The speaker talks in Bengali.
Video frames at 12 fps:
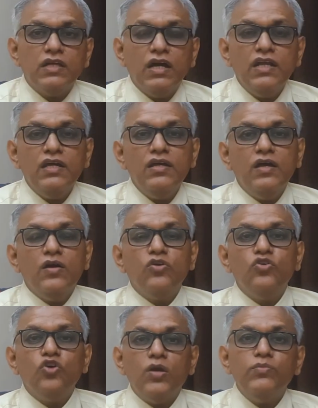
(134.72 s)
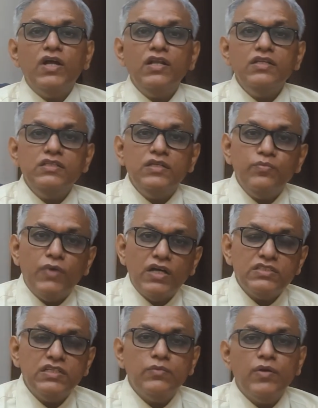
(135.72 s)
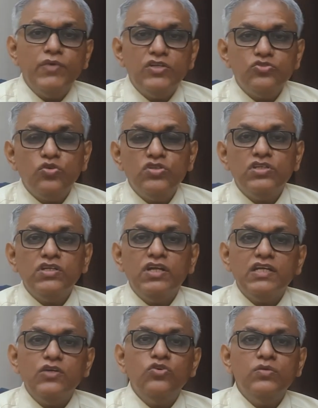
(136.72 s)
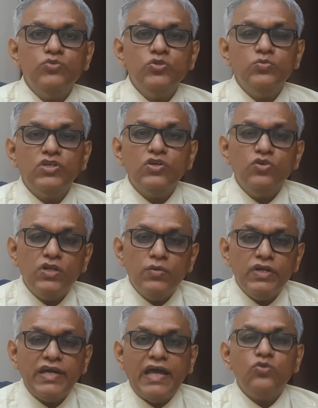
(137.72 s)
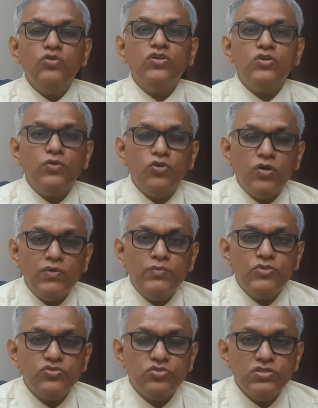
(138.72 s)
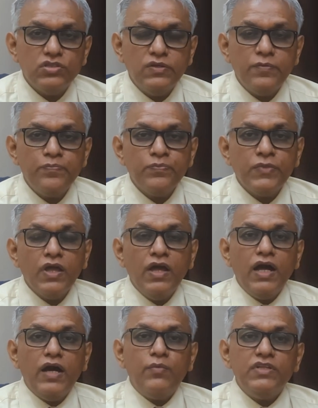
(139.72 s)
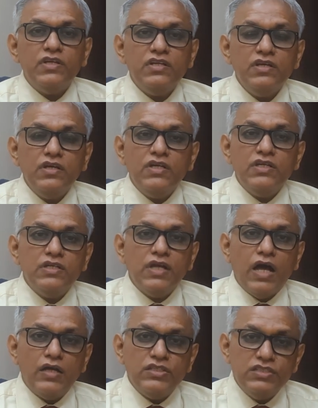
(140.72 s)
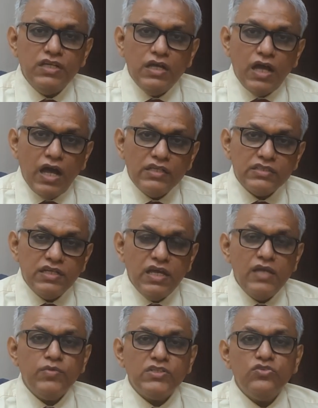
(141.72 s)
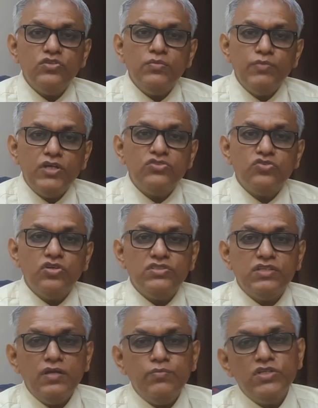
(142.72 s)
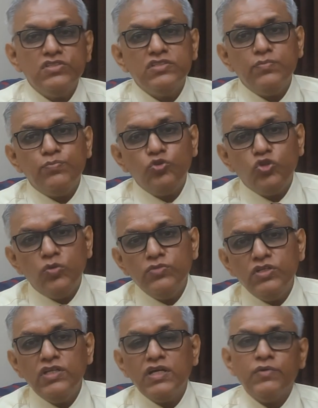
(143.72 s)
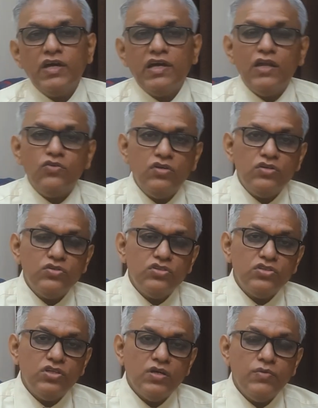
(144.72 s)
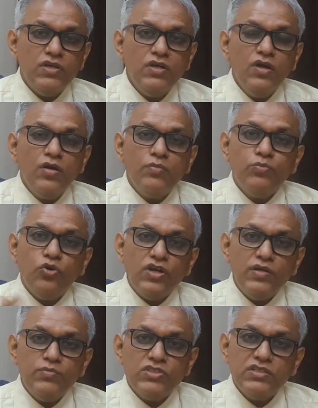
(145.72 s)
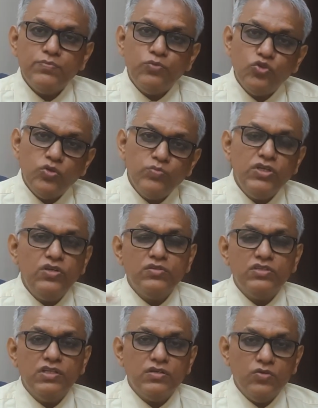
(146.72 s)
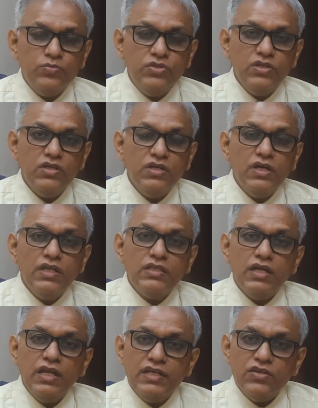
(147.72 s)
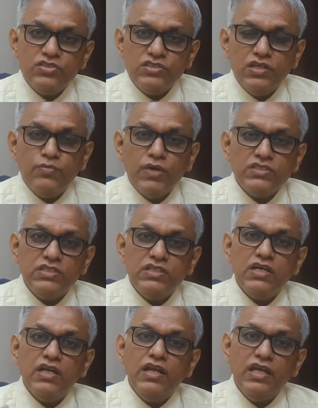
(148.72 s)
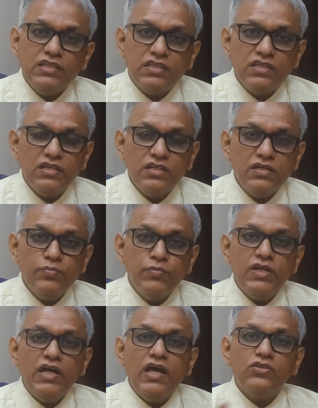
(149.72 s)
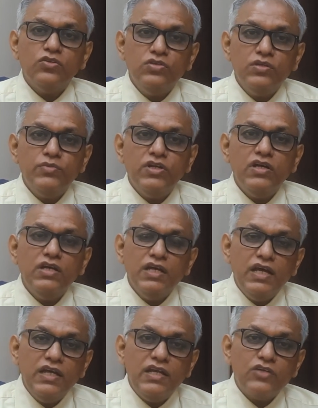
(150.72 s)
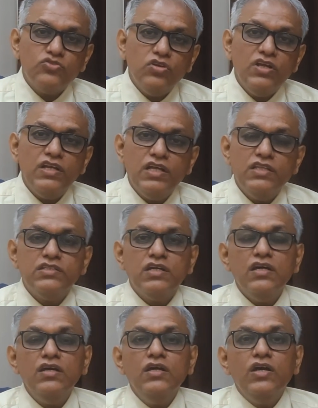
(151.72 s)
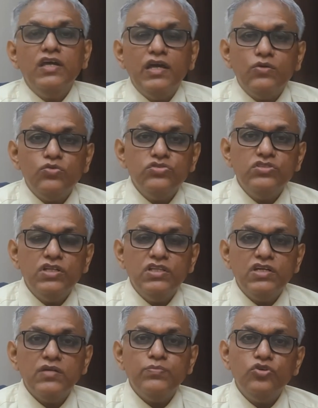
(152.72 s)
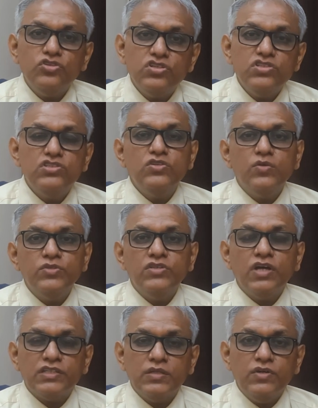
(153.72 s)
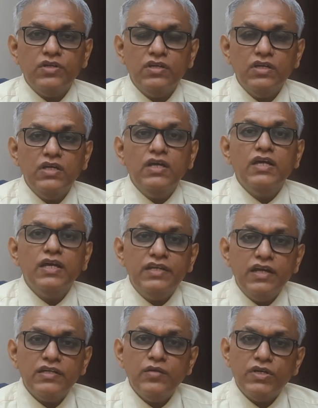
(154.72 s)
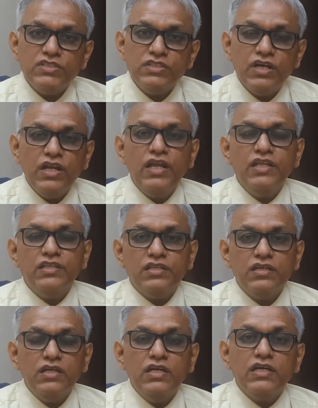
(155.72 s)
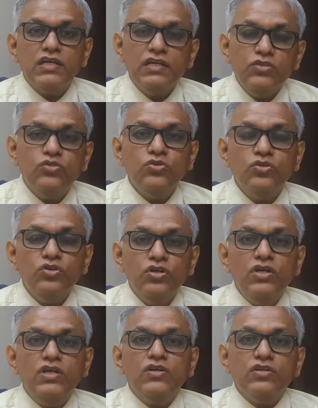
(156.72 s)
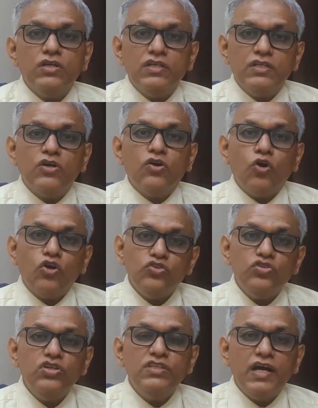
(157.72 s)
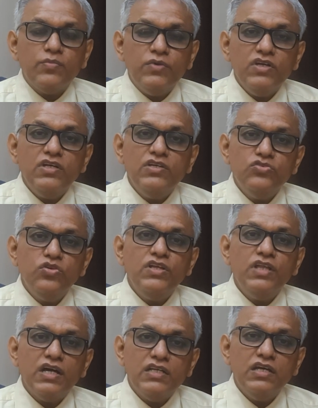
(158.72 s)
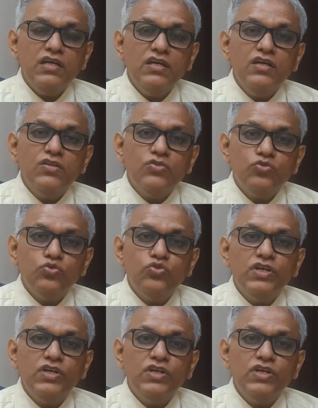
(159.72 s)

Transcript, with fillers: তাহলে নর্মাল যে মাসিক বা মেনস্ট্রুয়েশন এটা কী করে বুঝবো কী করে আমরা ক্যালকুলেট করবো নর্মাল মেনস্ট্রুয়েশন আমাদের যে আজ এই মাসে যদি মেন্স হয় সেই মেন্সের প্রথম দিন থেকে আমাকে ক্যালকুলেট করতে হবে পরের মাসের প্রথম দিন অবধি তাহলে এটা হচ্ছে মাসিকের লেন্থ মানে এত দিন মানে এটা অ্যাকচুয়ালি লেন্থটা একুশ দিন থেকে পঁয়ত্রিশ দিন অবধি থাকতে পারে এটা একটা মাসিকের লেন্থ কিন্তু কতদিন থাকবে ইউজুয়ালি দেখা যায় দু